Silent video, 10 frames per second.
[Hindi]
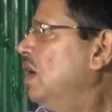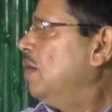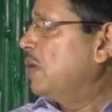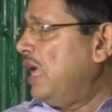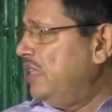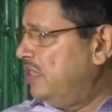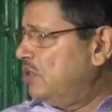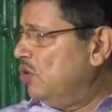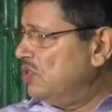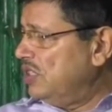हम राजनीति
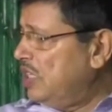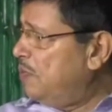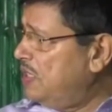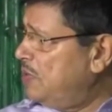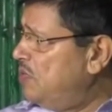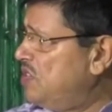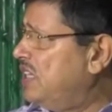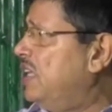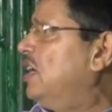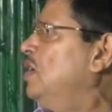छोड़ सकते हैं बीजेपी
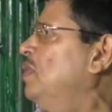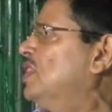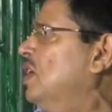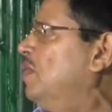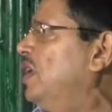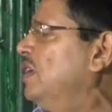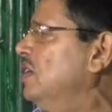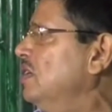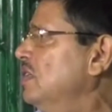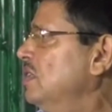विचारधारा नहीं मिलती हमारी
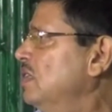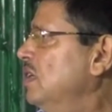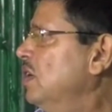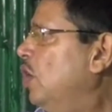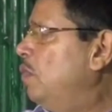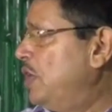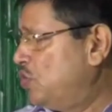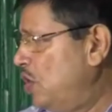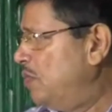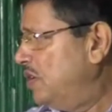और मैं
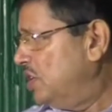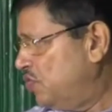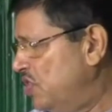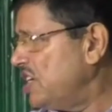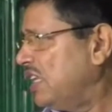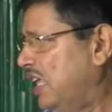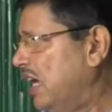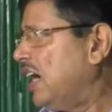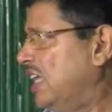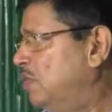स्वयं इस
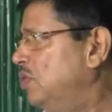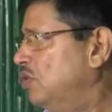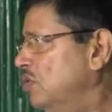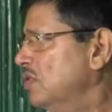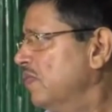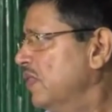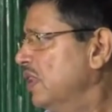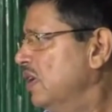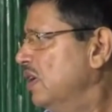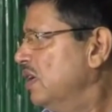विचारधारा का आदमी हूँ
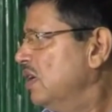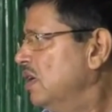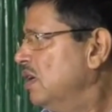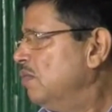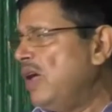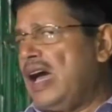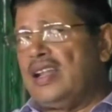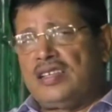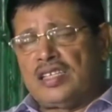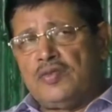मैं
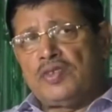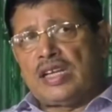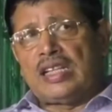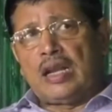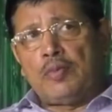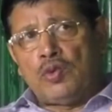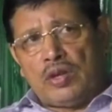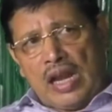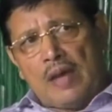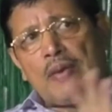आरएसएस की विचारधारा बिल्कुल
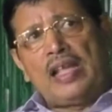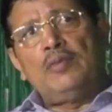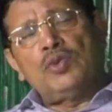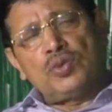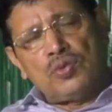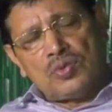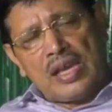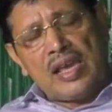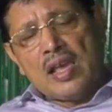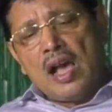खिलाफ आदमी हूँ शुरू
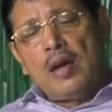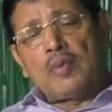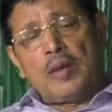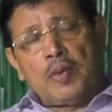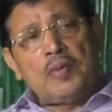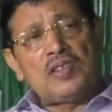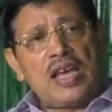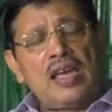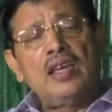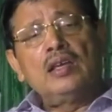से हम कभी भी
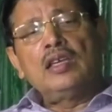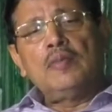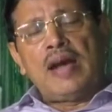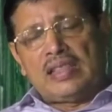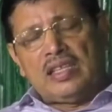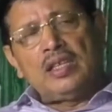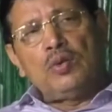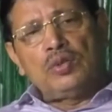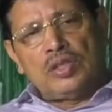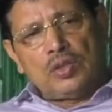चाहे ये बात यदि
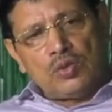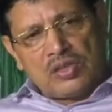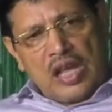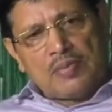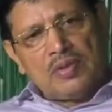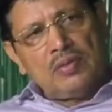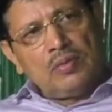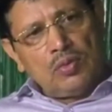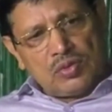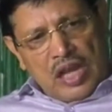होती तो उस टाइम
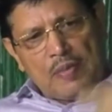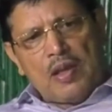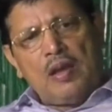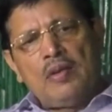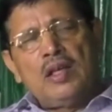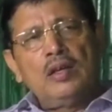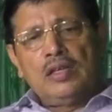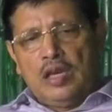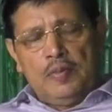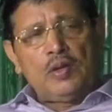उस टाइम ही
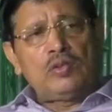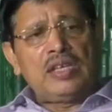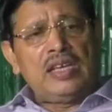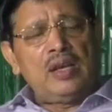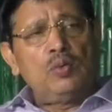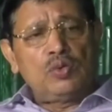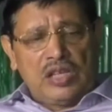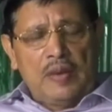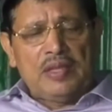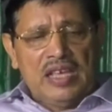ये बिल्कुल सही है उस
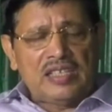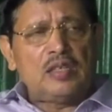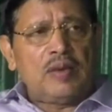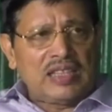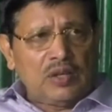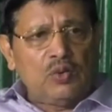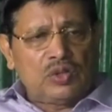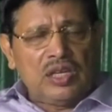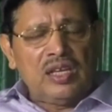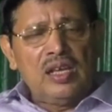टाइम यदि ऐसी बातें
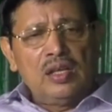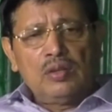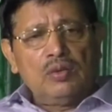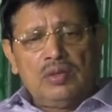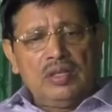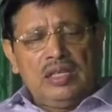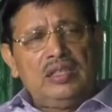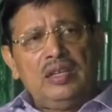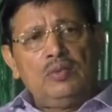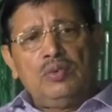होती तो ये
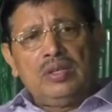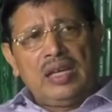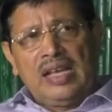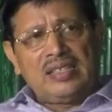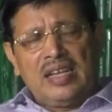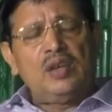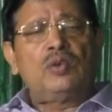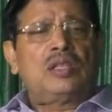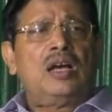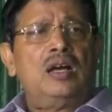दिन ये ऐसा नहीं
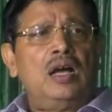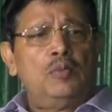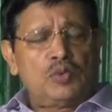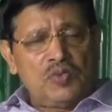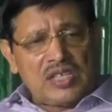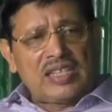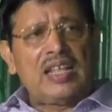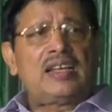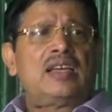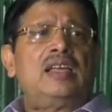होता हम उस
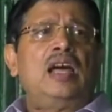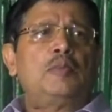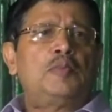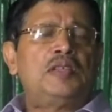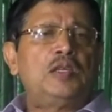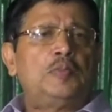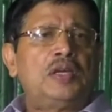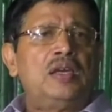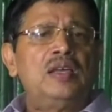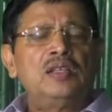विचारधारा के खिलाफ है बीजेपी
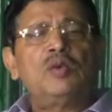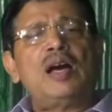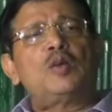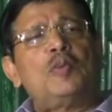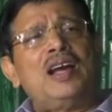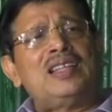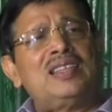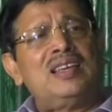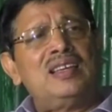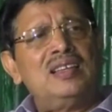के जो आरोप
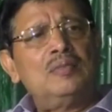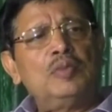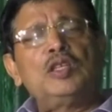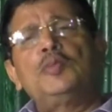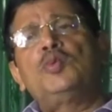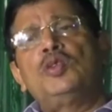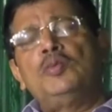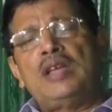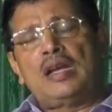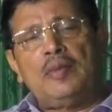लगाते हैं बीजेपी गोदी
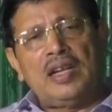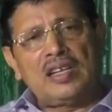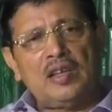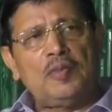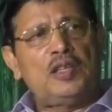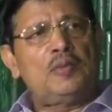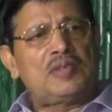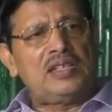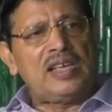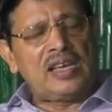में जाके बैठ गए बीजेपी
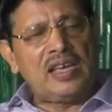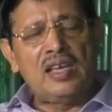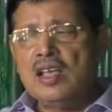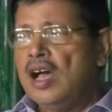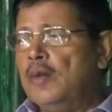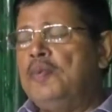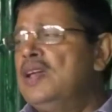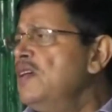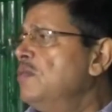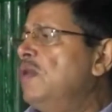चले जाएंगे अब
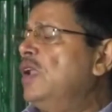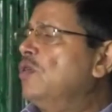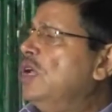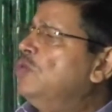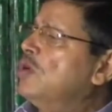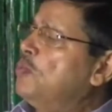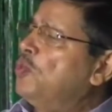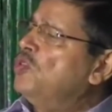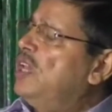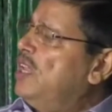भी मान लो कल उनके
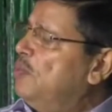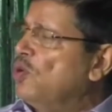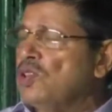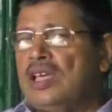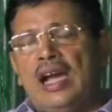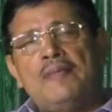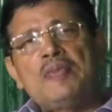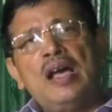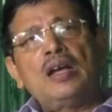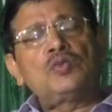पूनिया ने बोल दिया
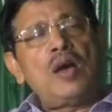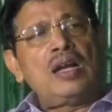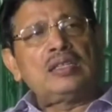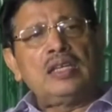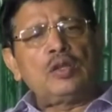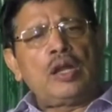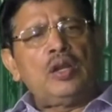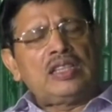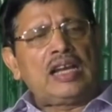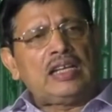स्वागत है तो नेता